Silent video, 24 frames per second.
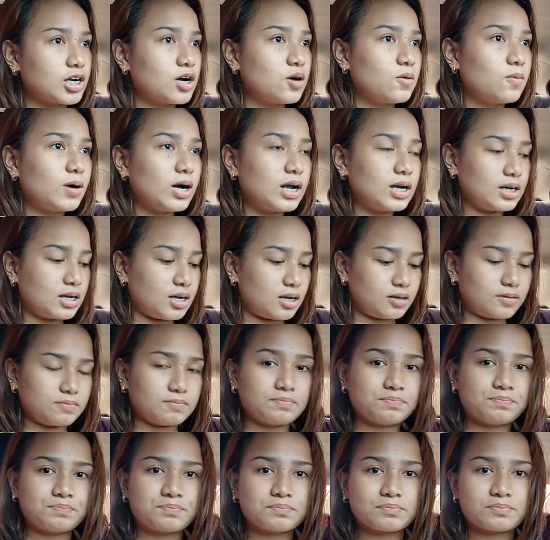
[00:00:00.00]
Gawa ng,
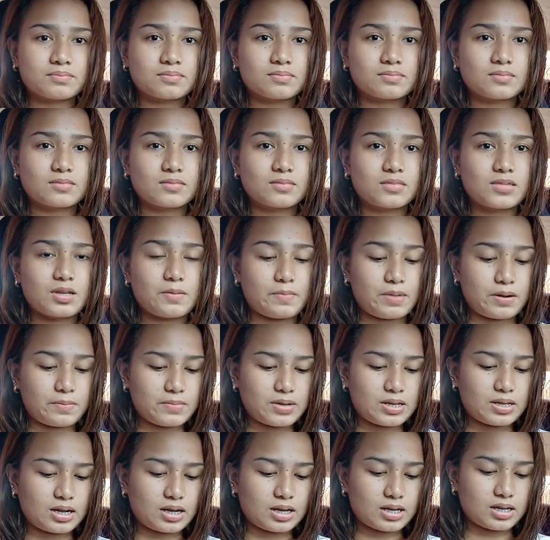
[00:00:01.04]
di ba
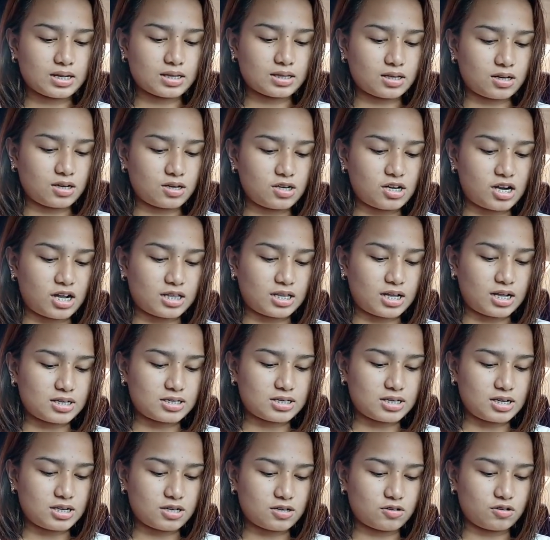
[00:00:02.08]
may nakikita kayo nadaan
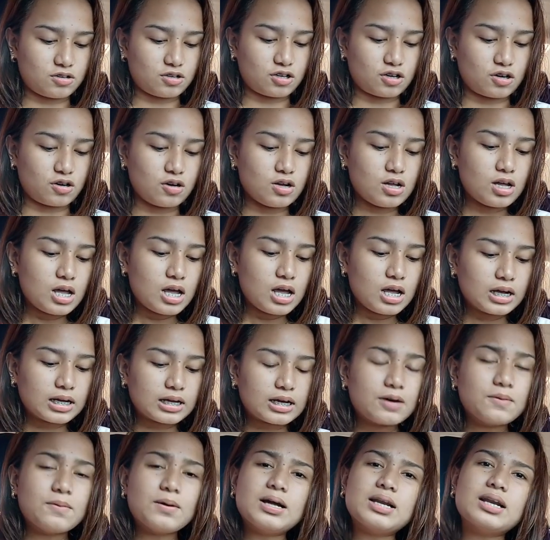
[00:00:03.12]
sa likod ko.
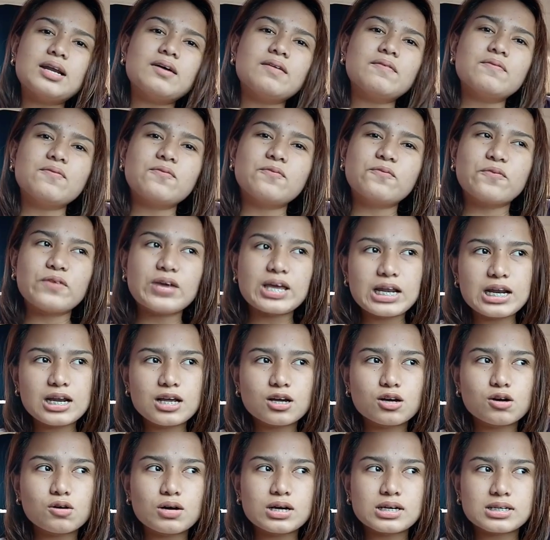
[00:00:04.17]
Gawa ng
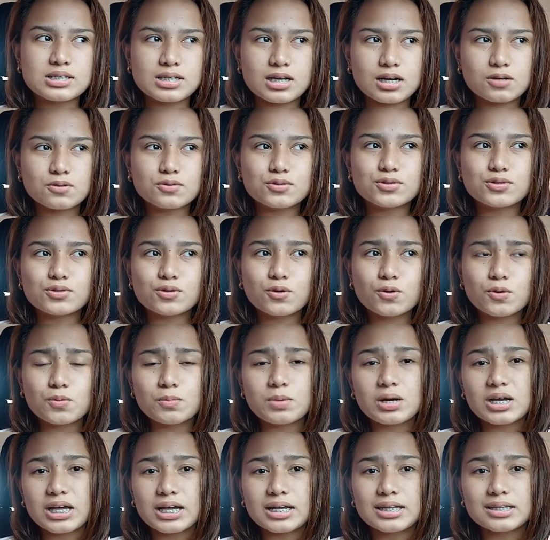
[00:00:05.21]
feeling ko kasi gusto ko
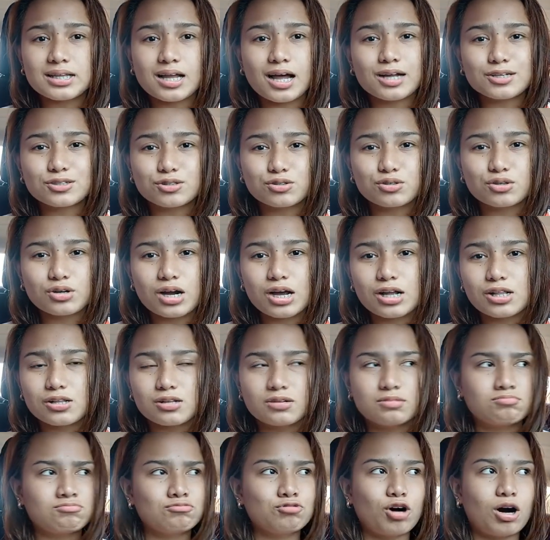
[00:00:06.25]
maging natural.
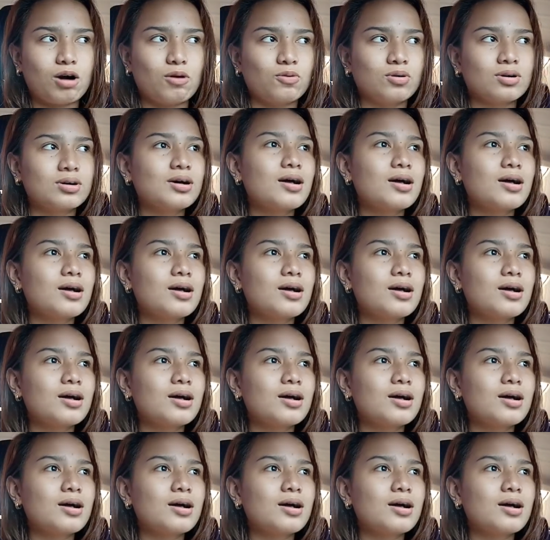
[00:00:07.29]
Wow!